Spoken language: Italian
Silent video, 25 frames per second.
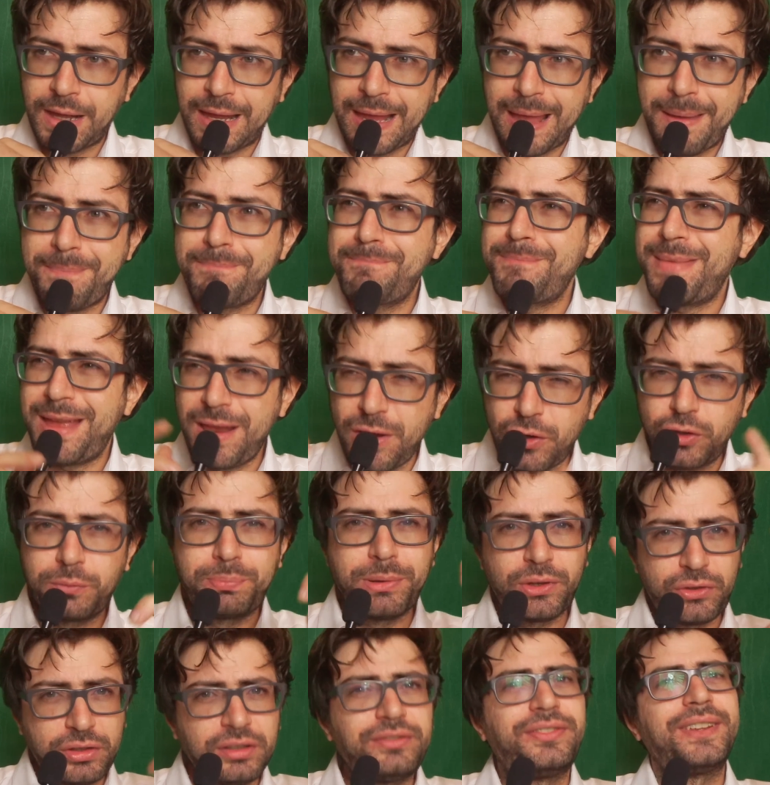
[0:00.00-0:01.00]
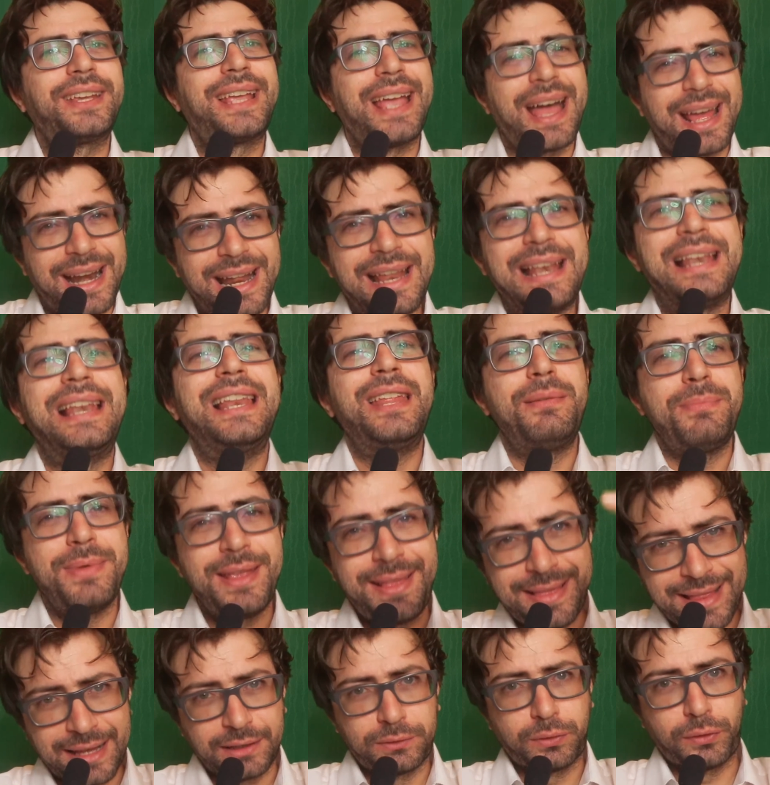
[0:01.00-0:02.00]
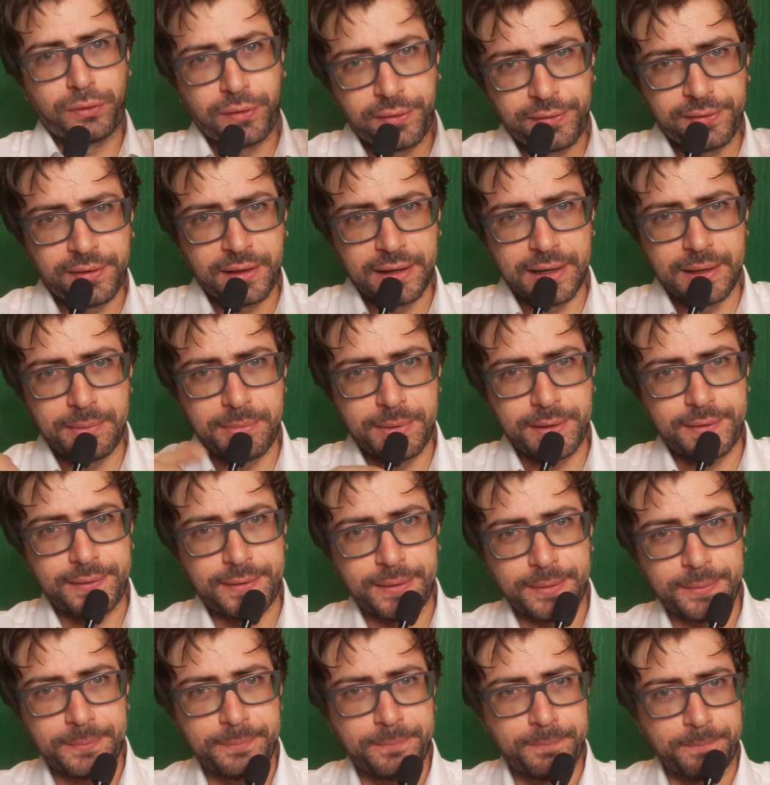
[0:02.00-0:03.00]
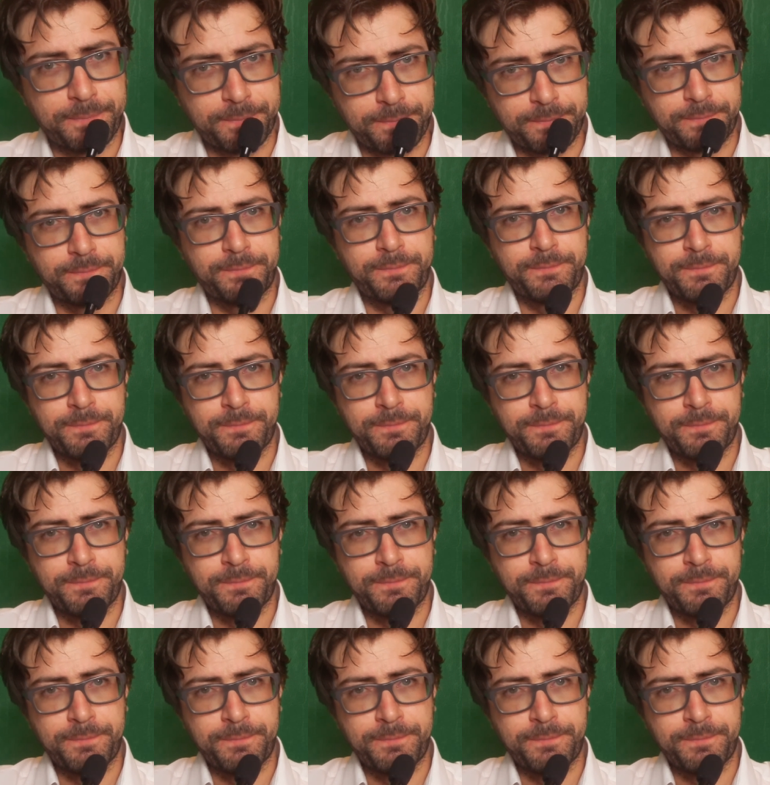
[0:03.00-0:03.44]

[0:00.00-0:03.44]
È meglio specificare illimitato senza limiti. Mm.